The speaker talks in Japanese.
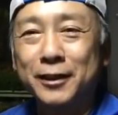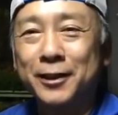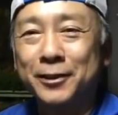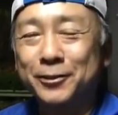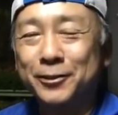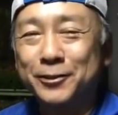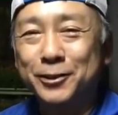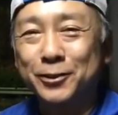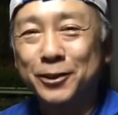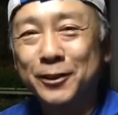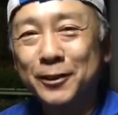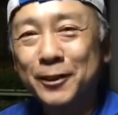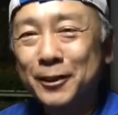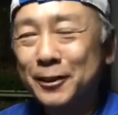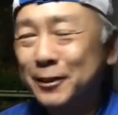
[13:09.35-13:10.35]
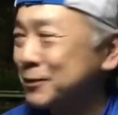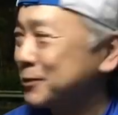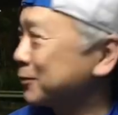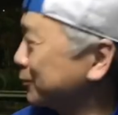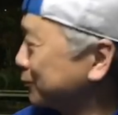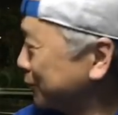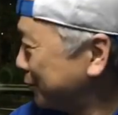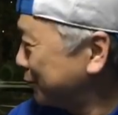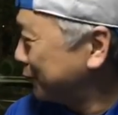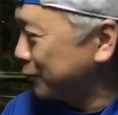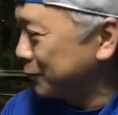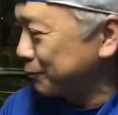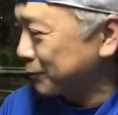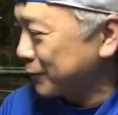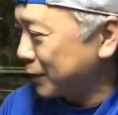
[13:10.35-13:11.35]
あの、ちょっと、ちょっとね、もう、